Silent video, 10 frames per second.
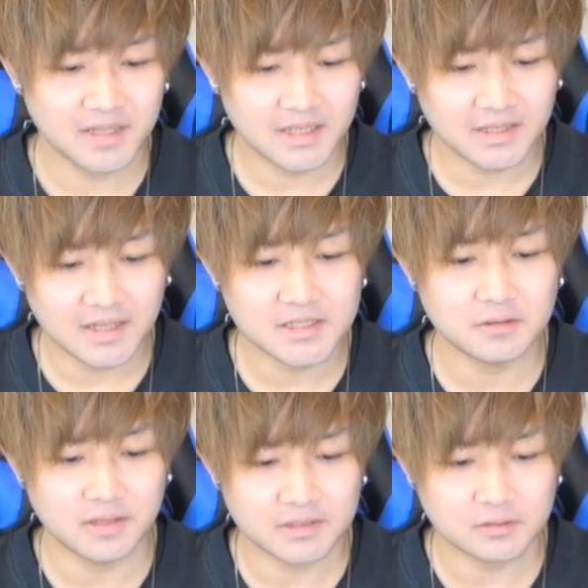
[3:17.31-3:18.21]
キラー対象
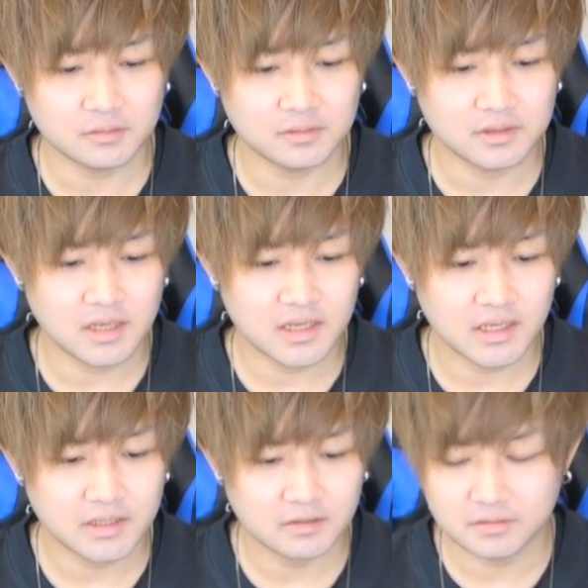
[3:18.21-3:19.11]
はね、ちょっと限ら
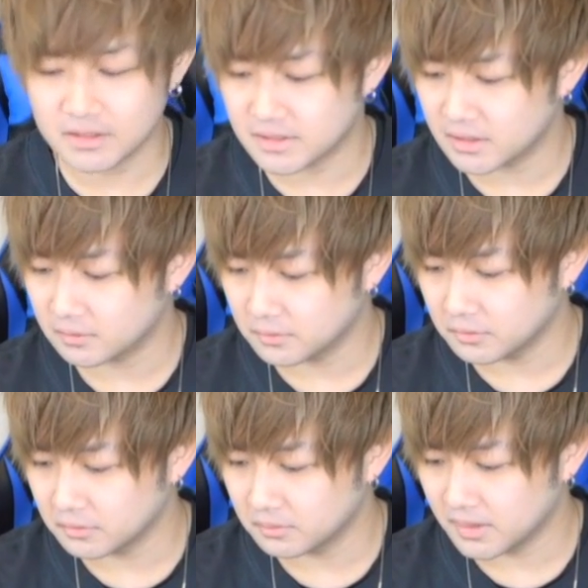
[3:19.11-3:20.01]
れてるんですけど
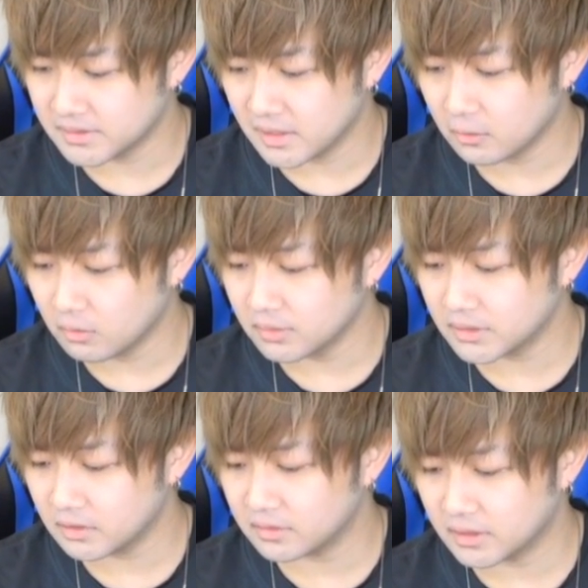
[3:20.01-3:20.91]
も、3個持っ
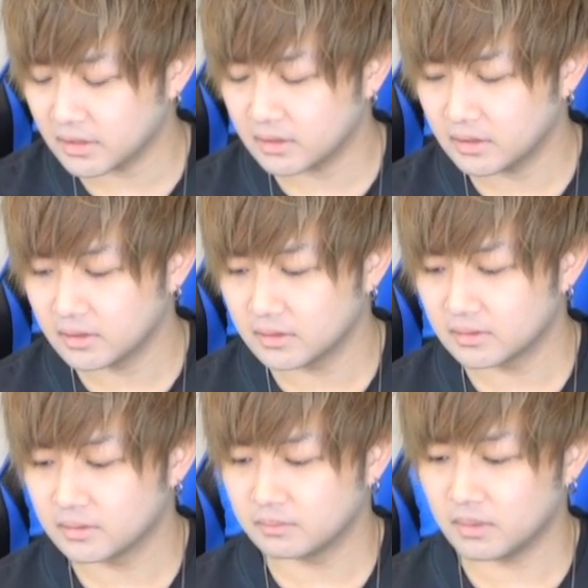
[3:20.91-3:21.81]
てるんでね、
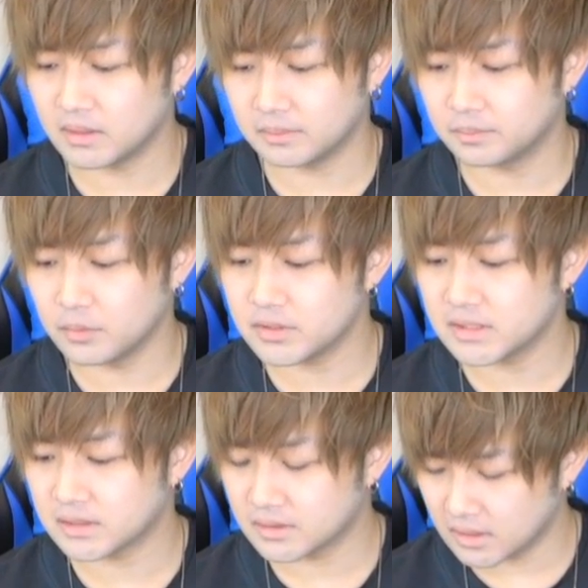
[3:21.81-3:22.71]
ボス
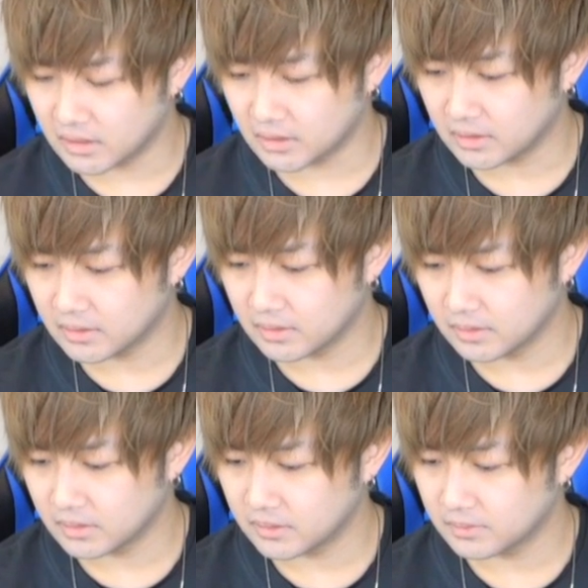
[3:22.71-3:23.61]
だったり、
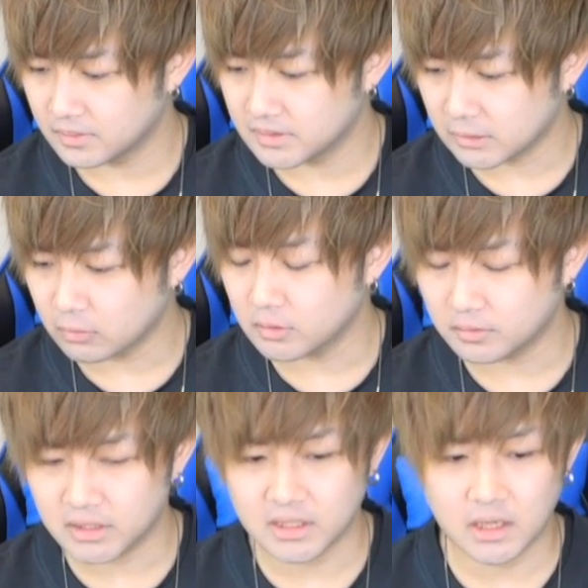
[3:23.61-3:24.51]
雑魚に
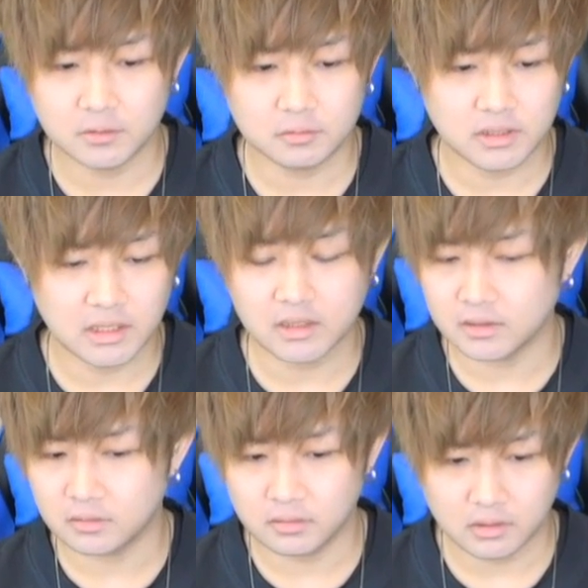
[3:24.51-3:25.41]
もキラーが乗っていいかな
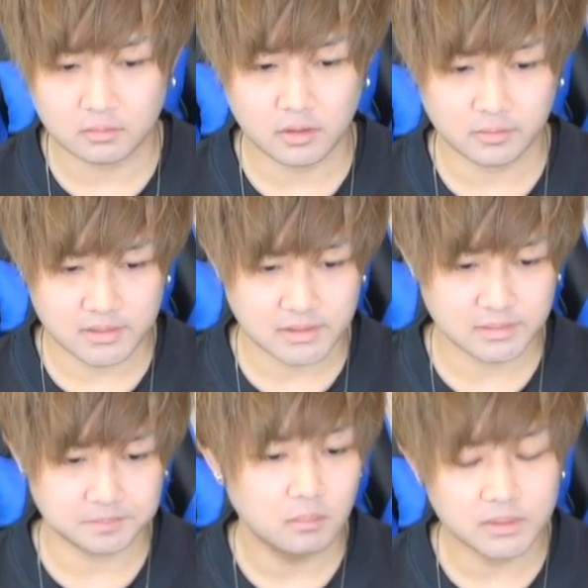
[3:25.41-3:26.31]
というふうに思います。